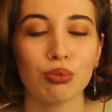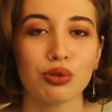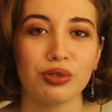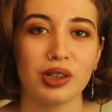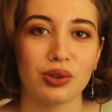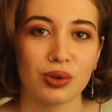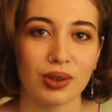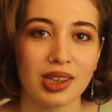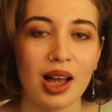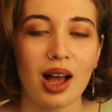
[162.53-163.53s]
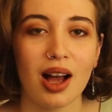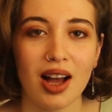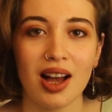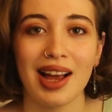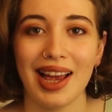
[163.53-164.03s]
bu fiilin sonuna
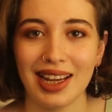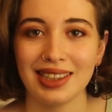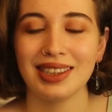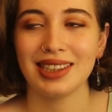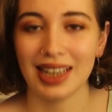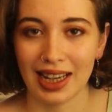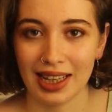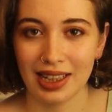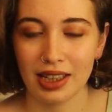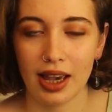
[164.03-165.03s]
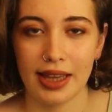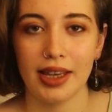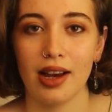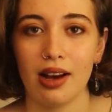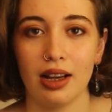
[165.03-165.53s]
a n t
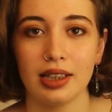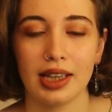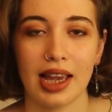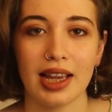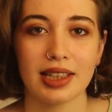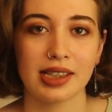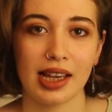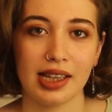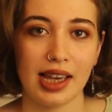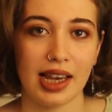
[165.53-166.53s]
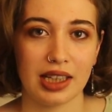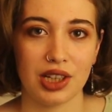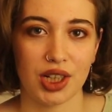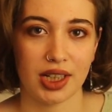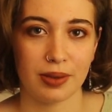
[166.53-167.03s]
yani a n t'yi
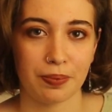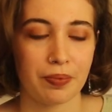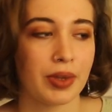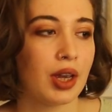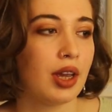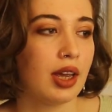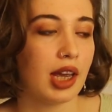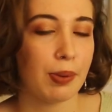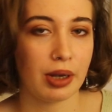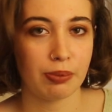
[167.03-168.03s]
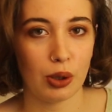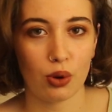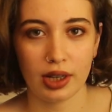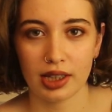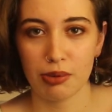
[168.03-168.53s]
ekleyeceğiz. Hemen bir
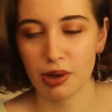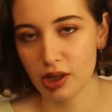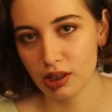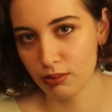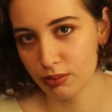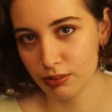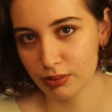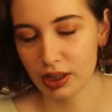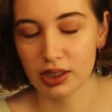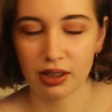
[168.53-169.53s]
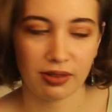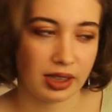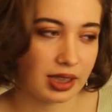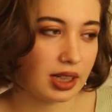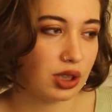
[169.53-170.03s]
örnekle bakalım hiç
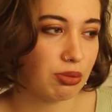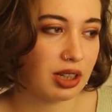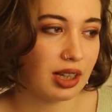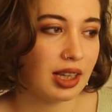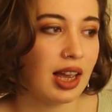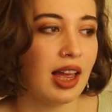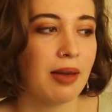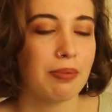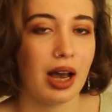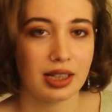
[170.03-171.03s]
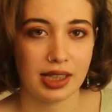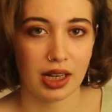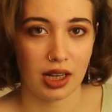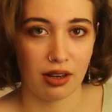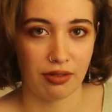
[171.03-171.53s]
kafanız karışmadan.
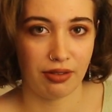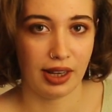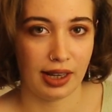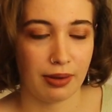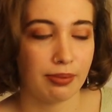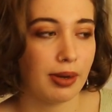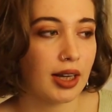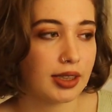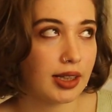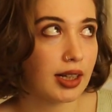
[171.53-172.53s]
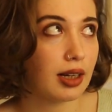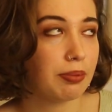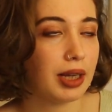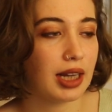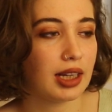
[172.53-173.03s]
Partir fiili. Partir
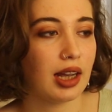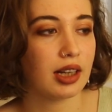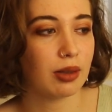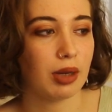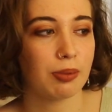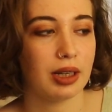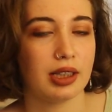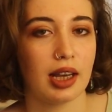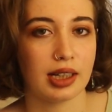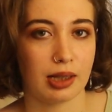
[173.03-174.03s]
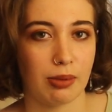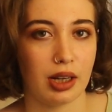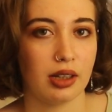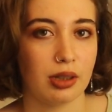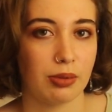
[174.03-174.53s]
bir yerden ayrılmak, bir yeri terk
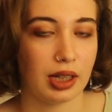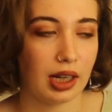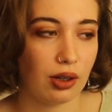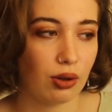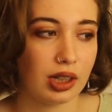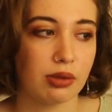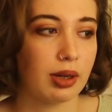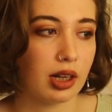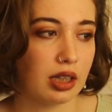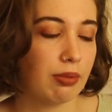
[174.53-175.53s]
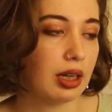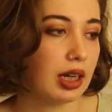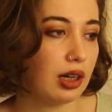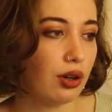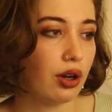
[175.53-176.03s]
etmek anlamına geliyor, gitmek anlamına
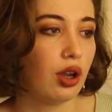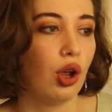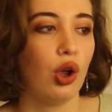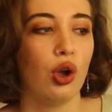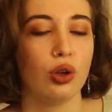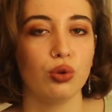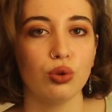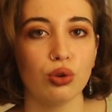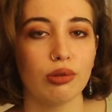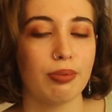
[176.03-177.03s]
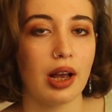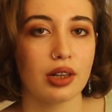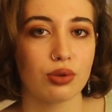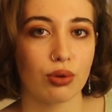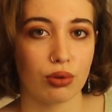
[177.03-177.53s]
geliyor. Nous
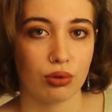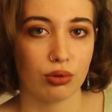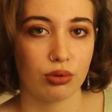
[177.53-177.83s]
partons.